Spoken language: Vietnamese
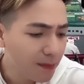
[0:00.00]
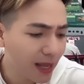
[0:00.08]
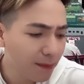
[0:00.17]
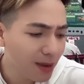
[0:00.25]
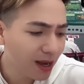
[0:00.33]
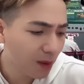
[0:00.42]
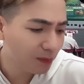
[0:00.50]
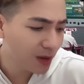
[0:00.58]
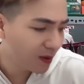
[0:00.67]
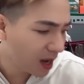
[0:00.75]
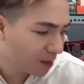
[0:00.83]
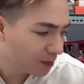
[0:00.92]
mày cảm ơn hồng
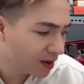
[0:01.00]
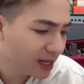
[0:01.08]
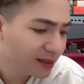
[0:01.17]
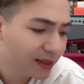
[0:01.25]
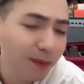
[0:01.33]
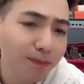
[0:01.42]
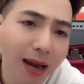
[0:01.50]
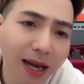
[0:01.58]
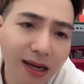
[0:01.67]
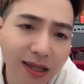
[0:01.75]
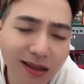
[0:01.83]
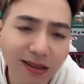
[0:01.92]
loan là hồng loan đã tiếp mày
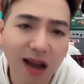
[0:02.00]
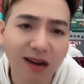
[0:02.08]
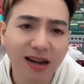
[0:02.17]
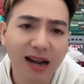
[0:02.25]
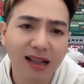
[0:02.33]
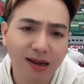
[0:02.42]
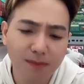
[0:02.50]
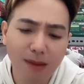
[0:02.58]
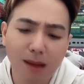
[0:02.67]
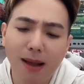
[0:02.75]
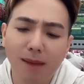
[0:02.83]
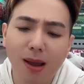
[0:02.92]
đó chứ thật ra là cái
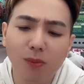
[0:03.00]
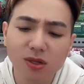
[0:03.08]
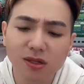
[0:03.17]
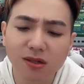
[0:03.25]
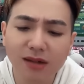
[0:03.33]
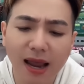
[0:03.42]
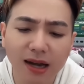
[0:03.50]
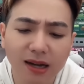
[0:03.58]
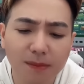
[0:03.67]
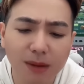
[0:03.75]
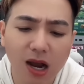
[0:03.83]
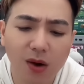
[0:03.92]
bản mặt mày không có xứng đáng
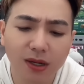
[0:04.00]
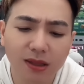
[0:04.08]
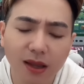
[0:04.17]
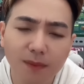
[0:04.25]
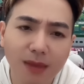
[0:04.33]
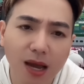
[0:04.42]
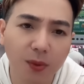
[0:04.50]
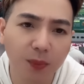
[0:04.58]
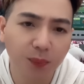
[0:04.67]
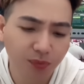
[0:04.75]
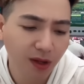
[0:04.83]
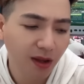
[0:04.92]
để mà ngồi đó tiếp đâu
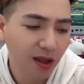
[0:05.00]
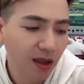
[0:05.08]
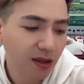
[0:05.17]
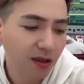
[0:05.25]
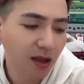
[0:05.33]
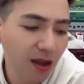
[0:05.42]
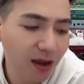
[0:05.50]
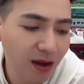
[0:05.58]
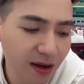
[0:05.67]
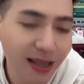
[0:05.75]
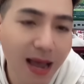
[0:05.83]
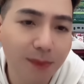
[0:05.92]
trời
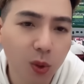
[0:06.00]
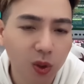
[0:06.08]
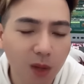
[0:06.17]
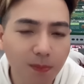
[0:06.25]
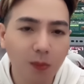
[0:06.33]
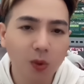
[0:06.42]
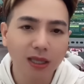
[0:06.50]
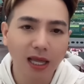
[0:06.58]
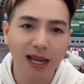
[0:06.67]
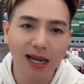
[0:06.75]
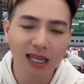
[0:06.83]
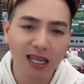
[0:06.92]
ơi làm youtube không có
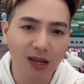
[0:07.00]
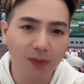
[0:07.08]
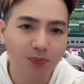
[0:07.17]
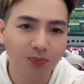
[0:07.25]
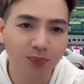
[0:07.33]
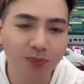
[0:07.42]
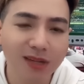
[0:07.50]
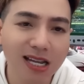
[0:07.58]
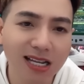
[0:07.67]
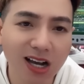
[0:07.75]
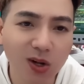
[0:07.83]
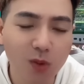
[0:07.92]
tiền hay gì ừ,
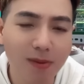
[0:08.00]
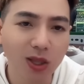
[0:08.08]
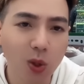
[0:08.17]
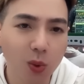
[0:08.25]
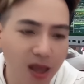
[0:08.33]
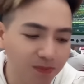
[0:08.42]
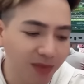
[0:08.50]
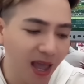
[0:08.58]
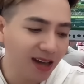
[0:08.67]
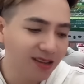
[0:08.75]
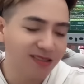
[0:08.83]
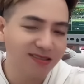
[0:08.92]
cái kênh của mày thu nhập
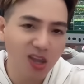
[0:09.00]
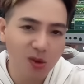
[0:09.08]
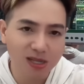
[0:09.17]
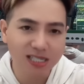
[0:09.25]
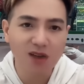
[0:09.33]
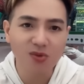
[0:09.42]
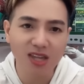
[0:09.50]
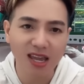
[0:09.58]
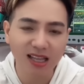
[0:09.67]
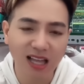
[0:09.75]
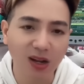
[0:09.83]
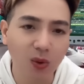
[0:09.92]
tháng được nhiêu mà sao
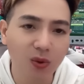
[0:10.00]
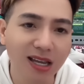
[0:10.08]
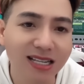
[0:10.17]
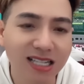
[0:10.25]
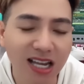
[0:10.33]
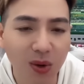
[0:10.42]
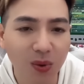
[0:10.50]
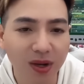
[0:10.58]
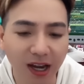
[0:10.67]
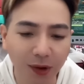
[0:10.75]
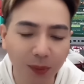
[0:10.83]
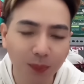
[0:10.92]
nhiệt tình quá vậy siêng quá
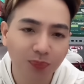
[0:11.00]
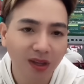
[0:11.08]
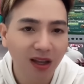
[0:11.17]
vậy